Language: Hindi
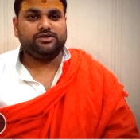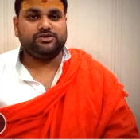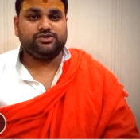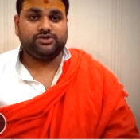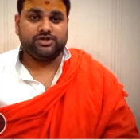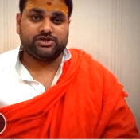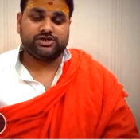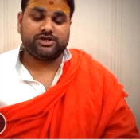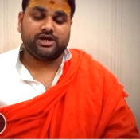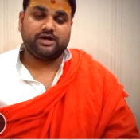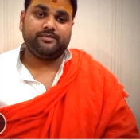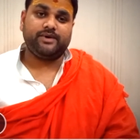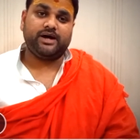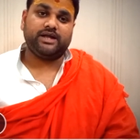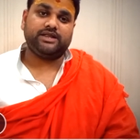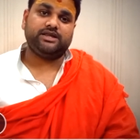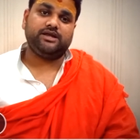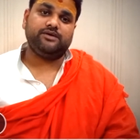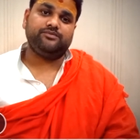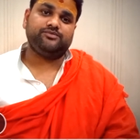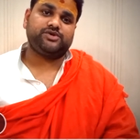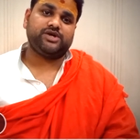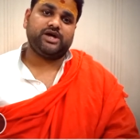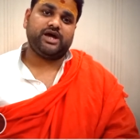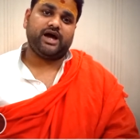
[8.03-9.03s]
जिसके
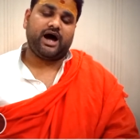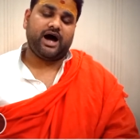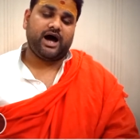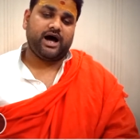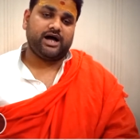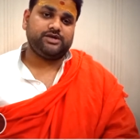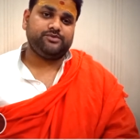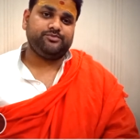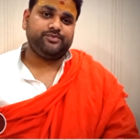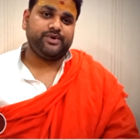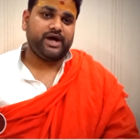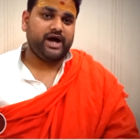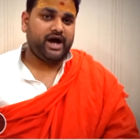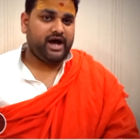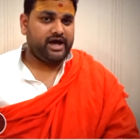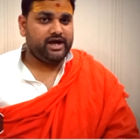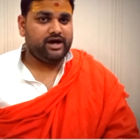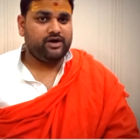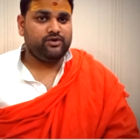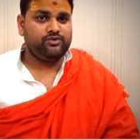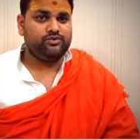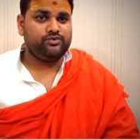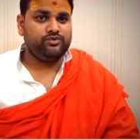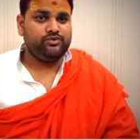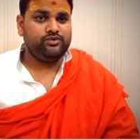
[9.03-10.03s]
माध्यम से आज मैं आया
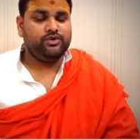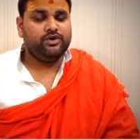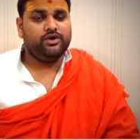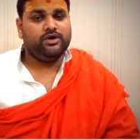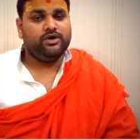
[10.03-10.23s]
हूं